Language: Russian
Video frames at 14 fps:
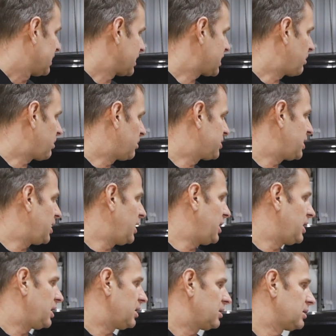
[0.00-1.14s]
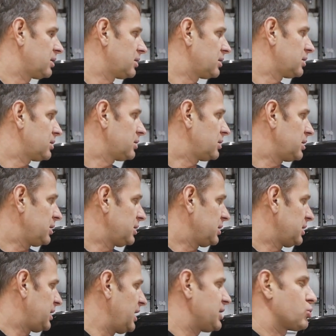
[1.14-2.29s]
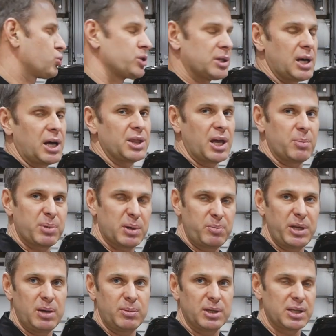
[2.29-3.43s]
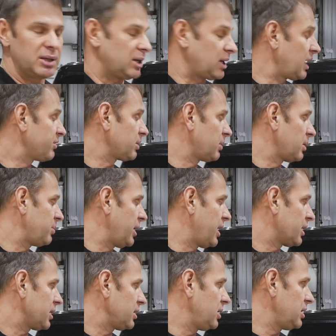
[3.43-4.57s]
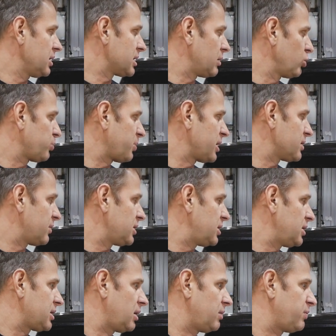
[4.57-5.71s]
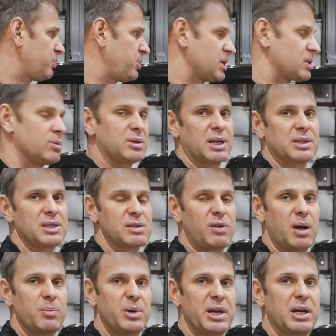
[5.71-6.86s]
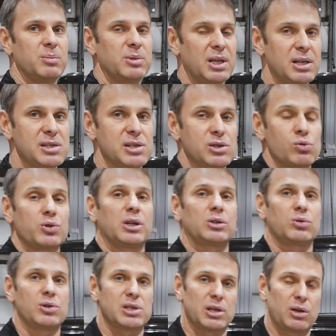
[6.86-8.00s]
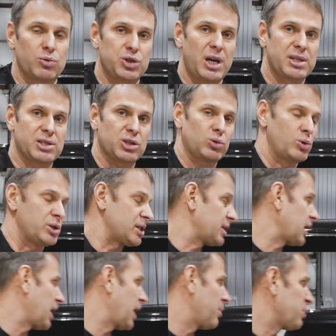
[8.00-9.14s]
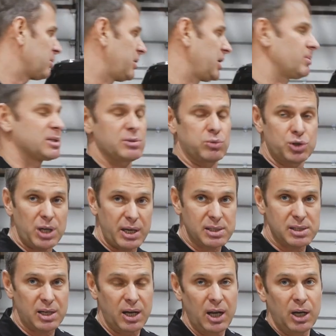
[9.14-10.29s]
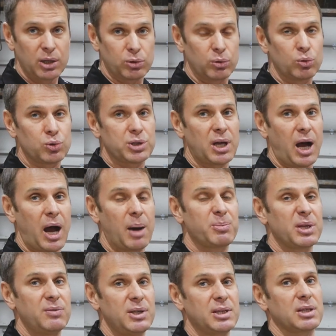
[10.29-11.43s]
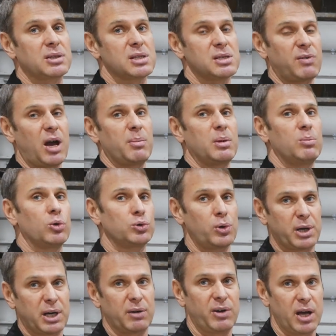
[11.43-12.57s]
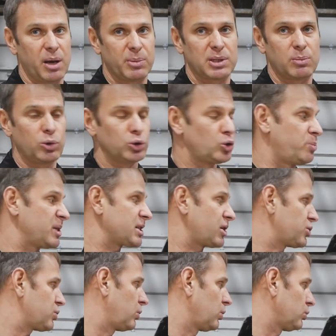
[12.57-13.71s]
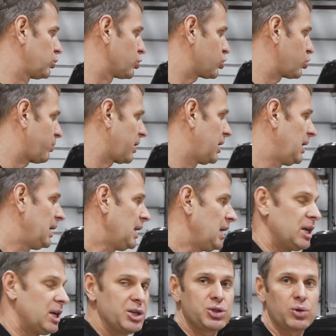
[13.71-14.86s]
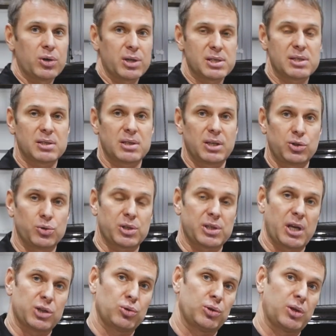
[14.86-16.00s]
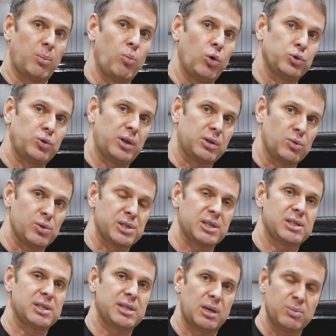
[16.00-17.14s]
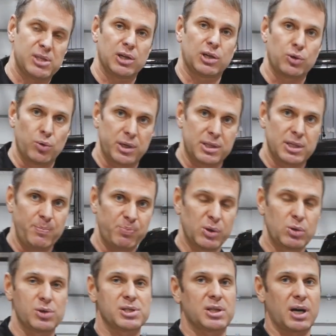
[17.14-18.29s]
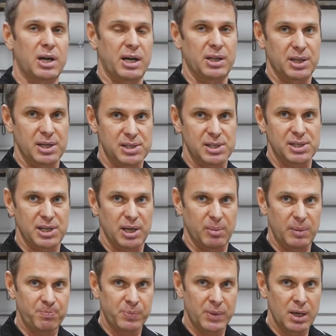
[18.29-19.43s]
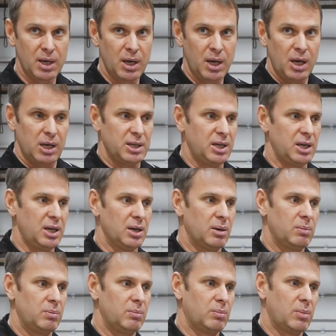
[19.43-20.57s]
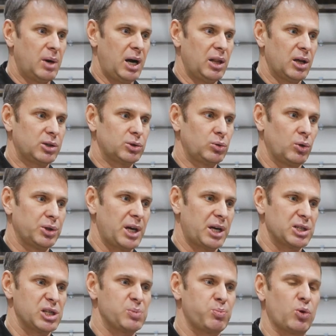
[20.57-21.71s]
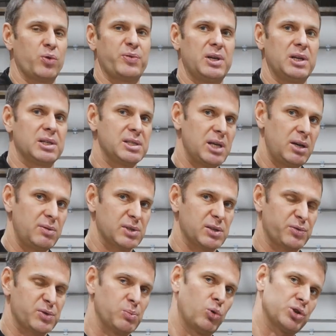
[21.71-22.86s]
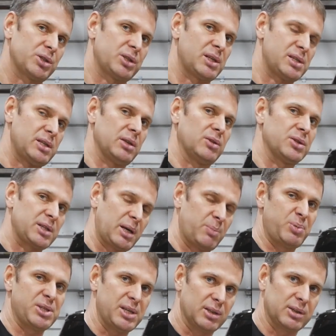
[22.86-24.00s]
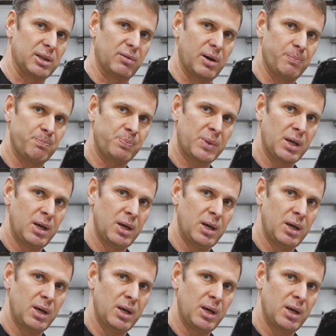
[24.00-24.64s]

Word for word: На самом деле э, есть уже данная проблема на автомобилях, и завод-производитель выписывает так называемые рекомендации, суть которых заключается, что если такая проблема случается, то нужно обновить так называемый модуль КВМ. Это модуль без ключевого доступа. Еще раз хочу сказать, что этот модуль относится к системе security, то есть это охранная система, система. И мало кто даже из профильных сервисов сможет это сделать компетентно вам.